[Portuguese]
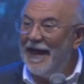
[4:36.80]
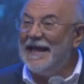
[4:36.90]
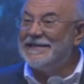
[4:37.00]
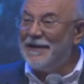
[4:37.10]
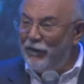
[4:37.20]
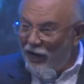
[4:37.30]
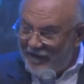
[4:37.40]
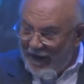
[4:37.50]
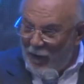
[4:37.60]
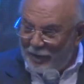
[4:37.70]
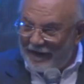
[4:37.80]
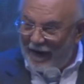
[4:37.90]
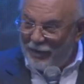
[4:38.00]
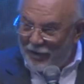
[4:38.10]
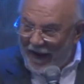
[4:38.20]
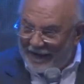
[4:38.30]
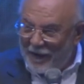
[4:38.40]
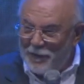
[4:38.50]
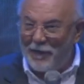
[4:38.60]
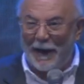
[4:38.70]
E se você observa o
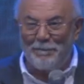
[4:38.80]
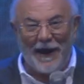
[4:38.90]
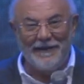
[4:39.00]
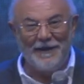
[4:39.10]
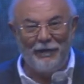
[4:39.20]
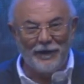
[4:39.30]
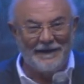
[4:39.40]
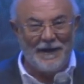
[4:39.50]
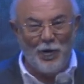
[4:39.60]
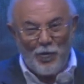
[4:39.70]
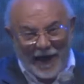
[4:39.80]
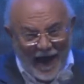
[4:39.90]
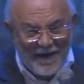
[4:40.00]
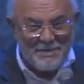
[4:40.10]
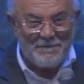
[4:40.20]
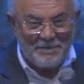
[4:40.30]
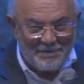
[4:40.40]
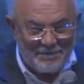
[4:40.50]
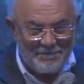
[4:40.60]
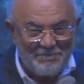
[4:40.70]
vento e nunca planta, você nunca
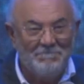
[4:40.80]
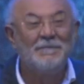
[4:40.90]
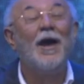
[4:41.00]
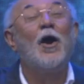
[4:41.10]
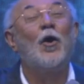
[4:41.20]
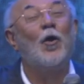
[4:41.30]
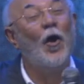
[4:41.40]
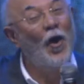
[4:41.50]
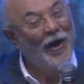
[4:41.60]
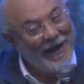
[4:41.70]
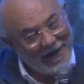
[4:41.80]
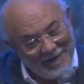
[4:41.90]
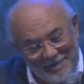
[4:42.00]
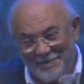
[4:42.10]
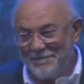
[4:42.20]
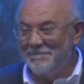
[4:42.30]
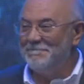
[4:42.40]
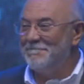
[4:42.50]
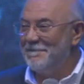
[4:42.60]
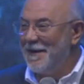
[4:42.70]
colhe.
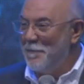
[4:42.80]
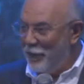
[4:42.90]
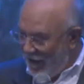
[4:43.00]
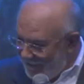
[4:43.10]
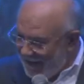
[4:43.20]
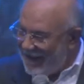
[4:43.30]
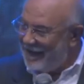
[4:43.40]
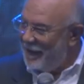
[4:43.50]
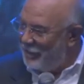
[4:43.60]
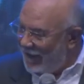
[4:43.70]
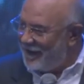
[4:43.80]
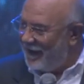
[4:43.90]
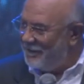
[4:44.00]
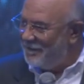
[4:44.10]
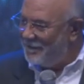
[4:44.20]
Por isso que a gente tem que fazer.